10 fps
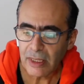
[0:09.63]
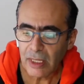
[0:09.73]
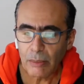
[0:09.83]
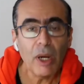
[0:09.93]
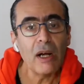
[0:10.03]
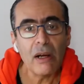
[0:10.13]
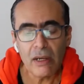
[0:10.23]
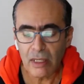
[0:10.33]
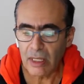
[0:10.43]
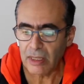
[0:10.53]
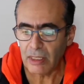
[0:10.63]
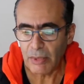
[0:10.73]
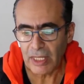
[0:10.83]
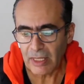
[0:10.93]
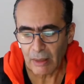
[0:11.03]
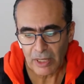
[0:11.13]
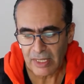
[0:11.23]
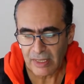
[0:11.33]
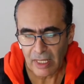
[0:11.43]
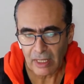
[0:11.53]
المقارنه دي بقت عامله
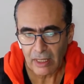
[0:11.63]
ازاي